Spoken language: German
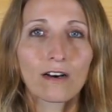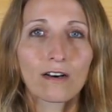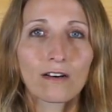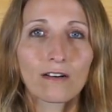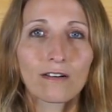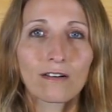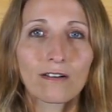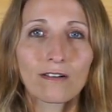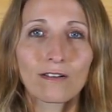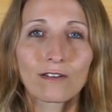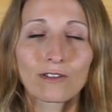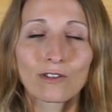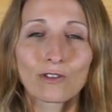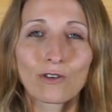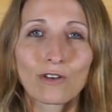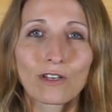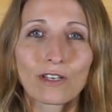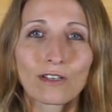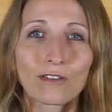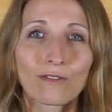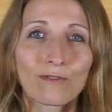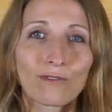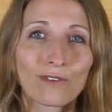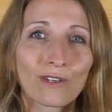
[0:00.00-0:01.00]
äh,
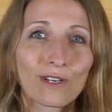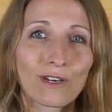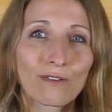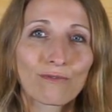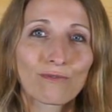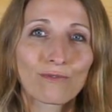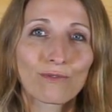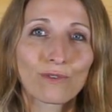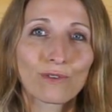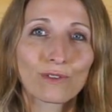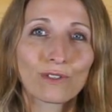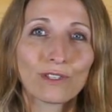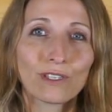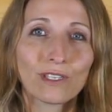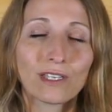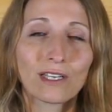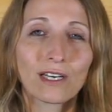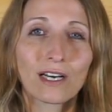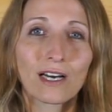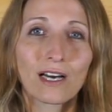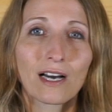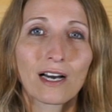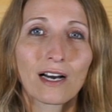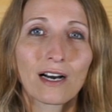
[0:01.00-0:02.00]
sorgen wir für
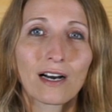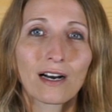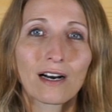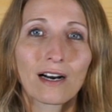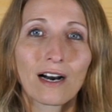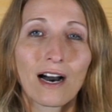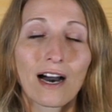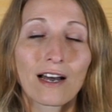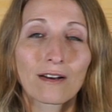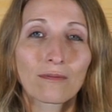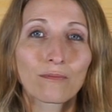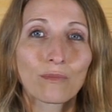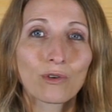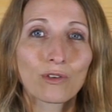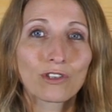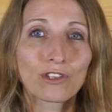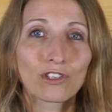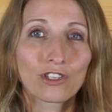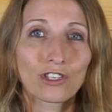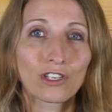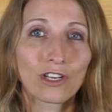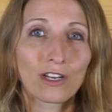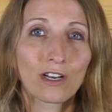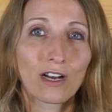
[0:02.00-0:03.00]
die
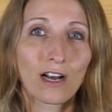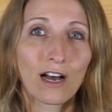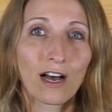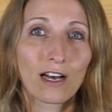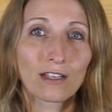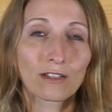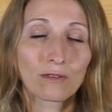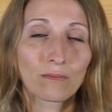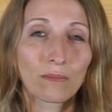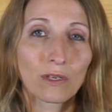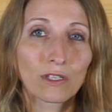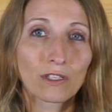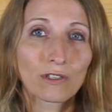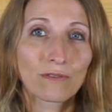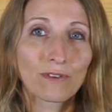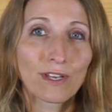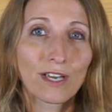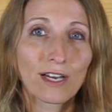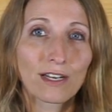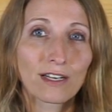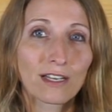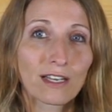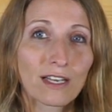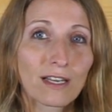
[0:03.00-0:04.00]
harmonische
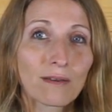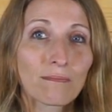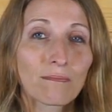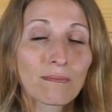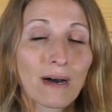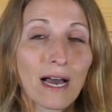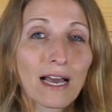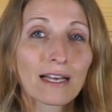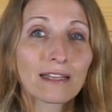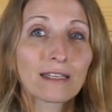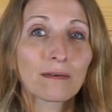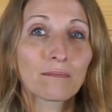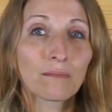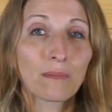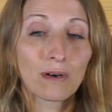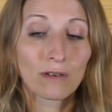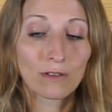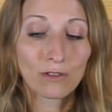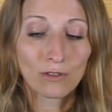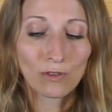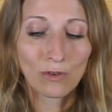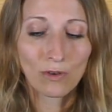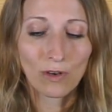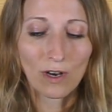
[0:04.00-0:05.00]
Atmosphäre in meinem
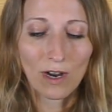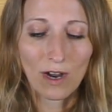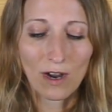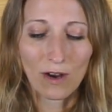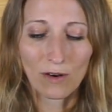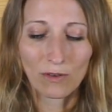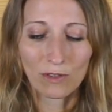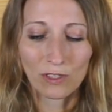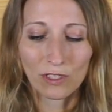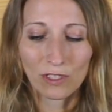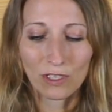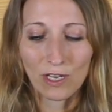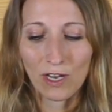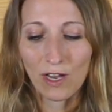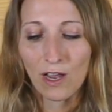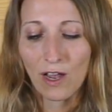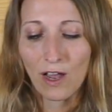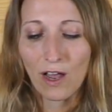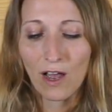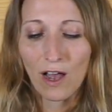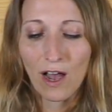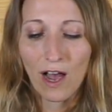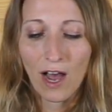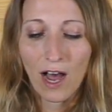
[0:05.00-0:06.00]
Zuhause.
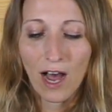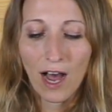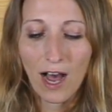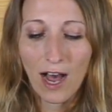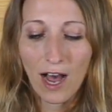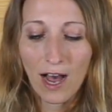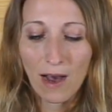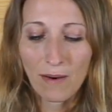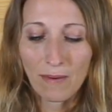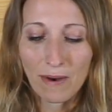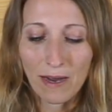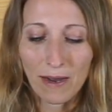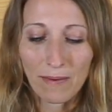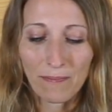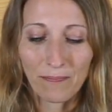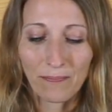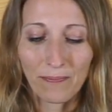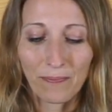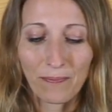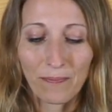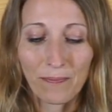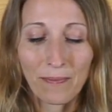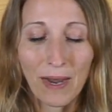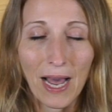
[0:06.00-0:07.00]
Aber
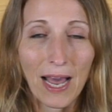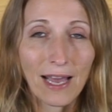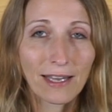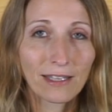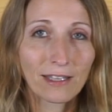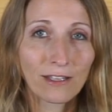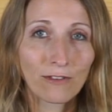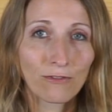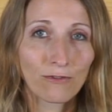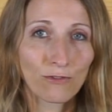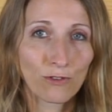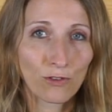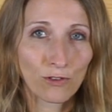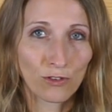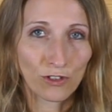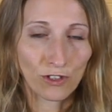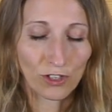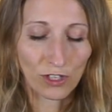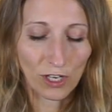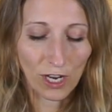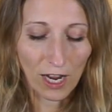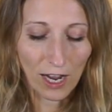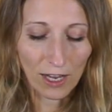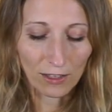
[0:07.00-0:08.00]
mein
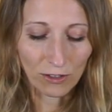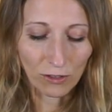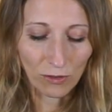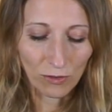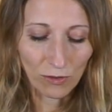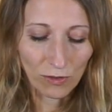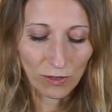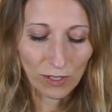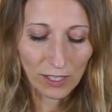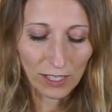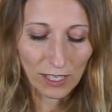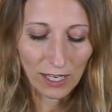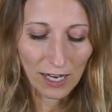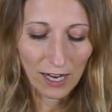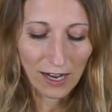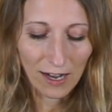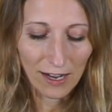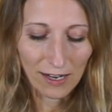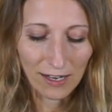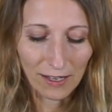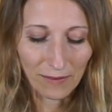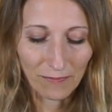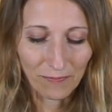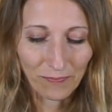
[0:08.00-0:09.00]
Wunsch an euch
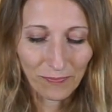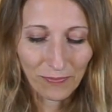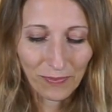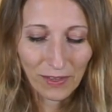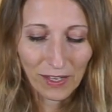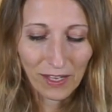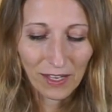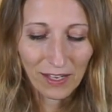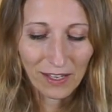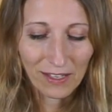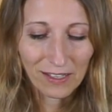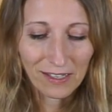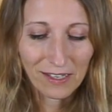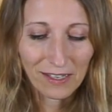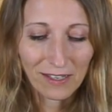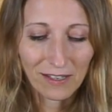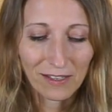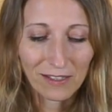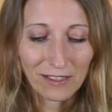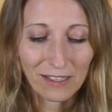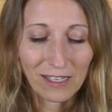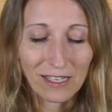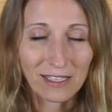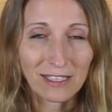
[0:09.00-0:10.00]
alle,
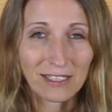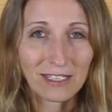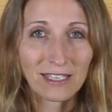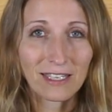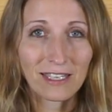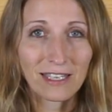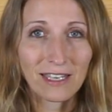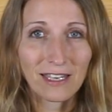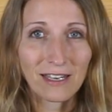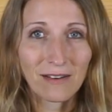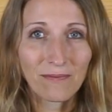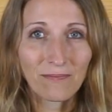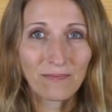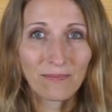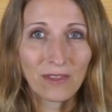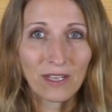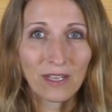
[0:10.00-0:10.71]
dass ihr